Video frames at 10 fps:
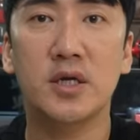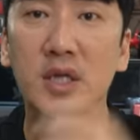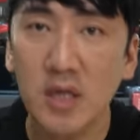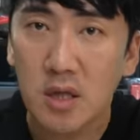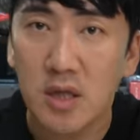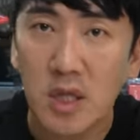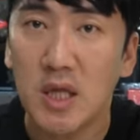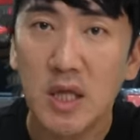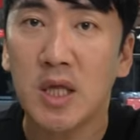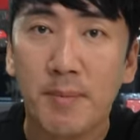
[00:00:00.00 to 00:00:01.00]
이,
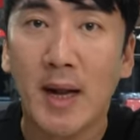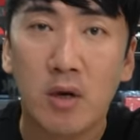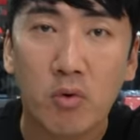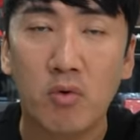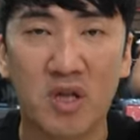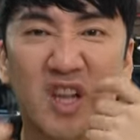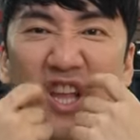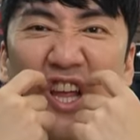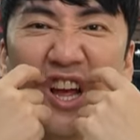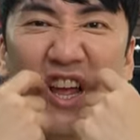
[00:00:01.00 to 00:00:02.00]
이, 이 말고
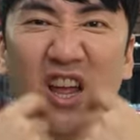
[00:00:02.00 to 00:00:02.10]
이.